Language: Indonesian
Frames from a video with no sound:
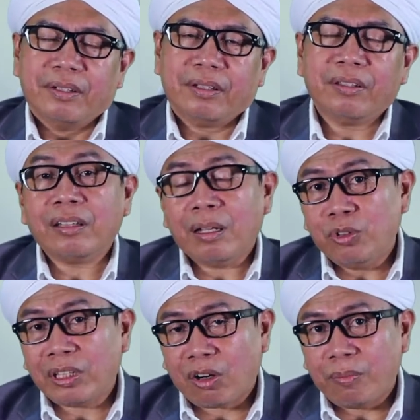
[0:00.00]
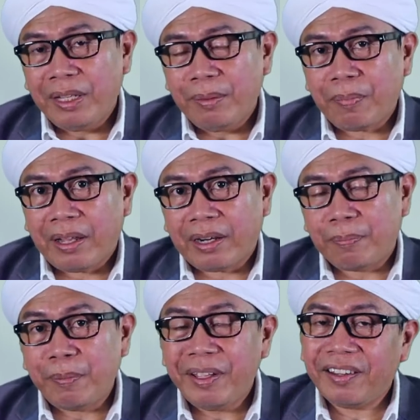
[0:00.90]
Hadratan muhtaramin para
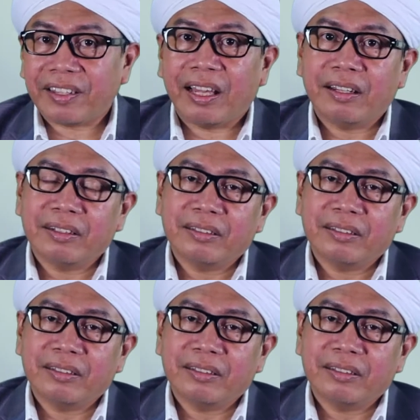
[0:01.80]
pemirsa.